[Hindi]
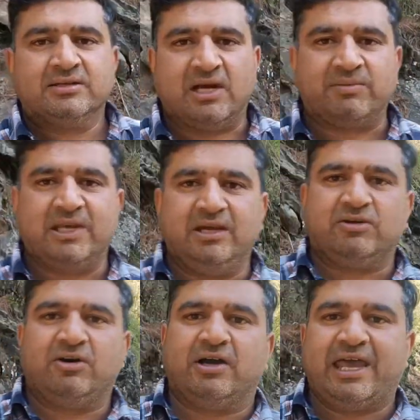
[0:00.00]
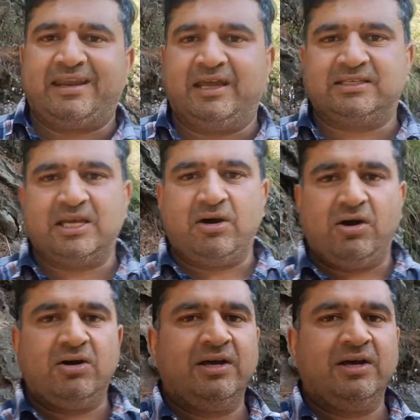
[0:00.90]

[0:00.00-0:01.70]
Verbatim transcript: सब ठीक हो खैरियत से हो